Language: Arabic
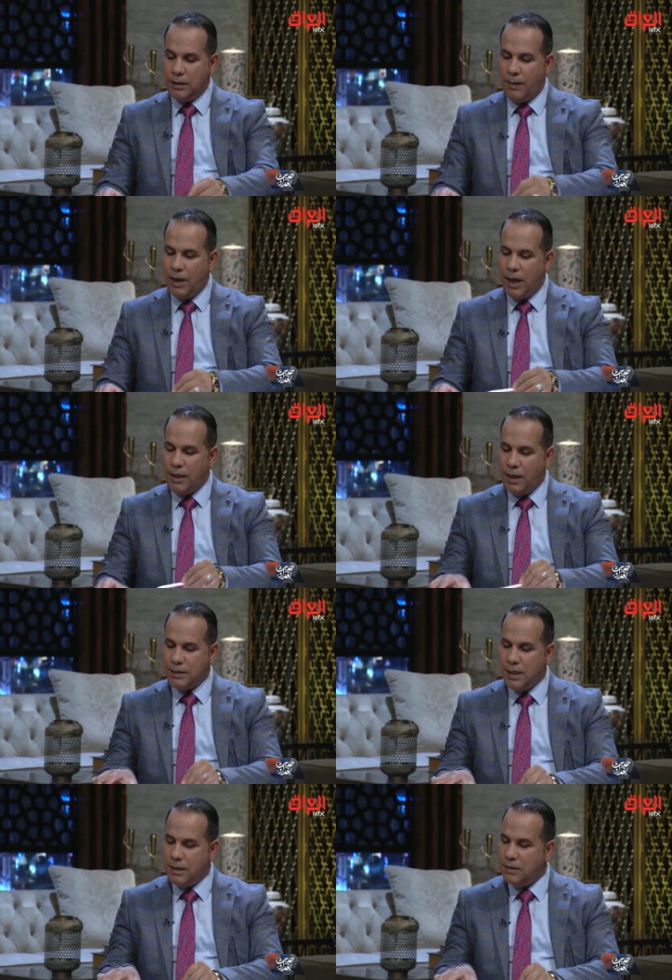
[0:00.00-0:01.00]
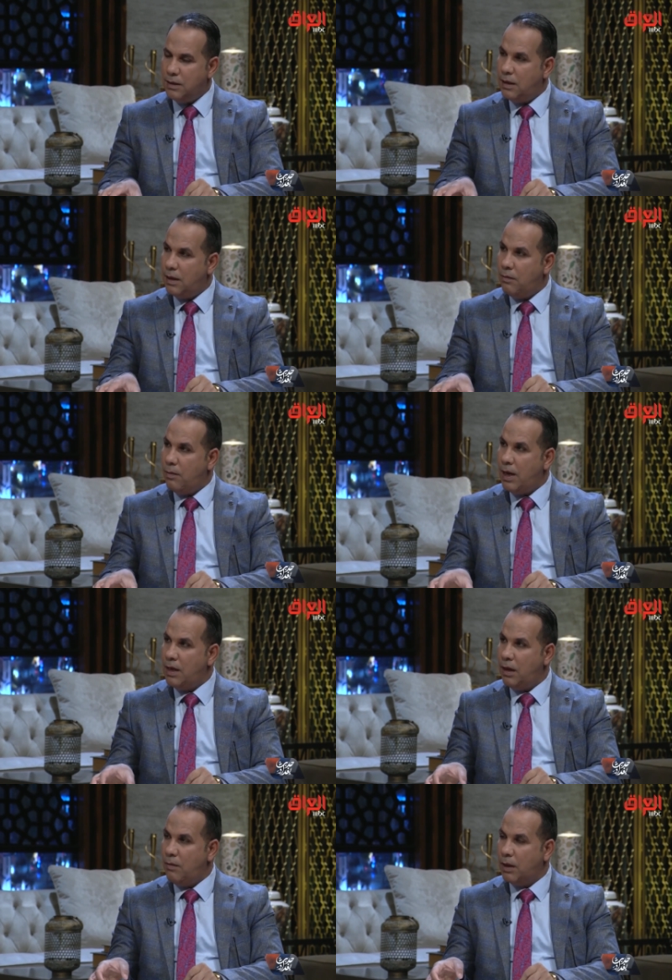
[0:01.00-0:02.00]
طبعا انا احصيت آه،
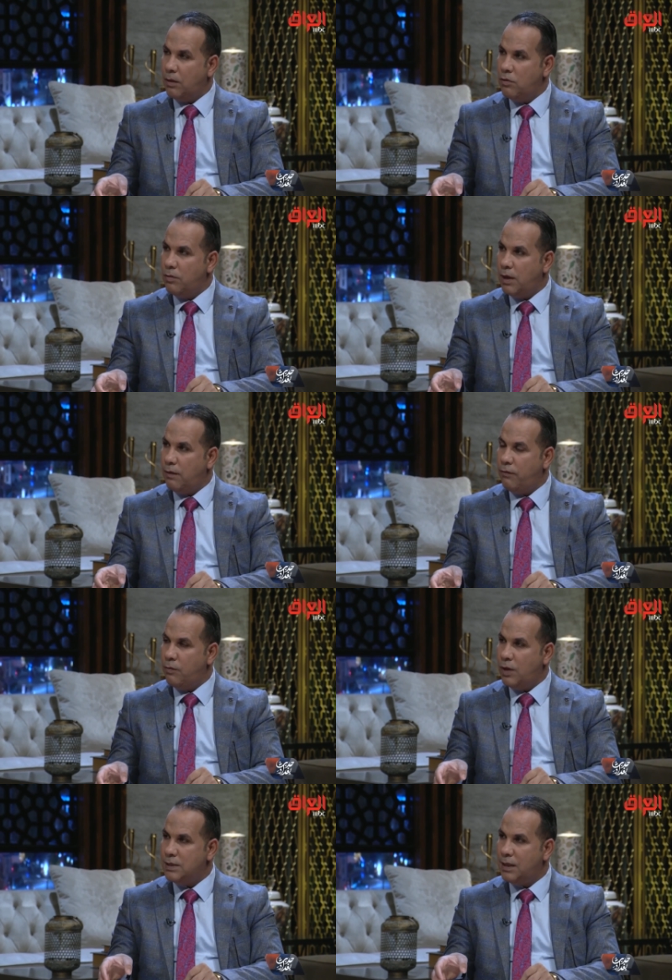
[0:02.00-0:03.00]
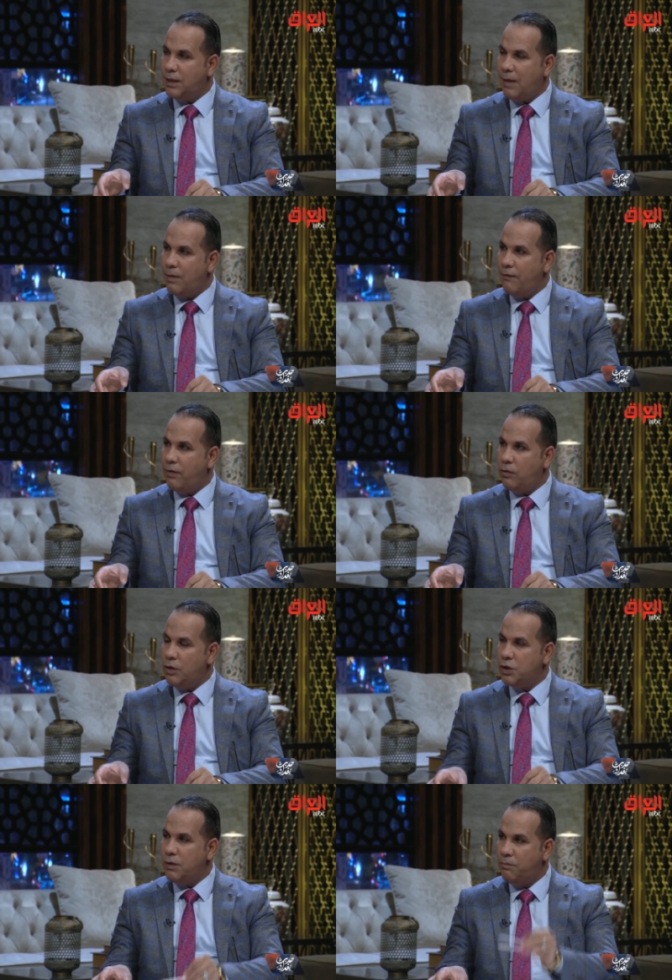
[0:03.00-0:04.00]
المبالغ المطلوبه في موازنه عام
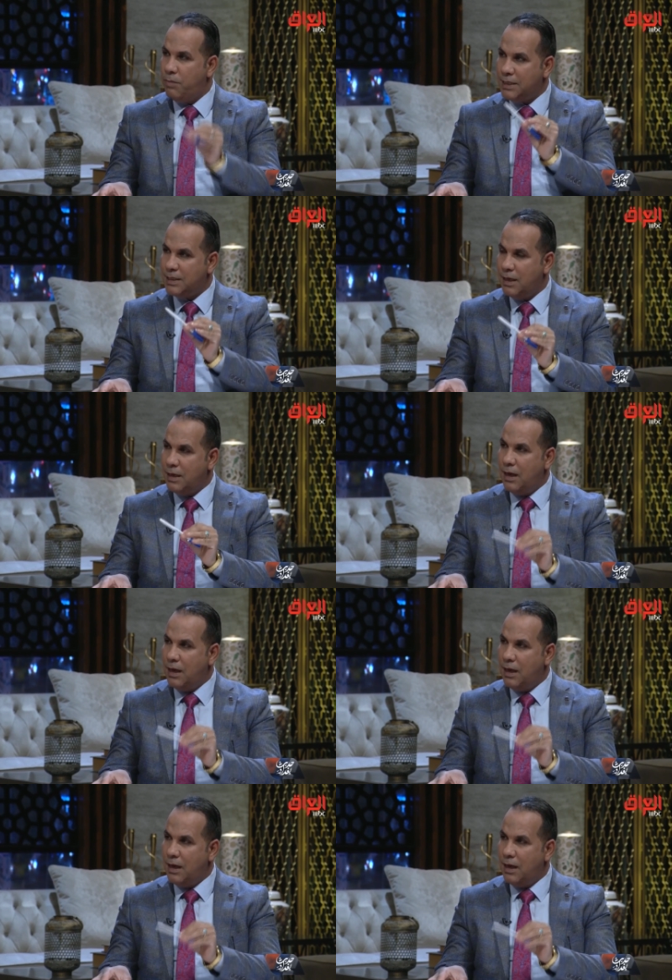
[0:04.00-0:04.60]
2020 بس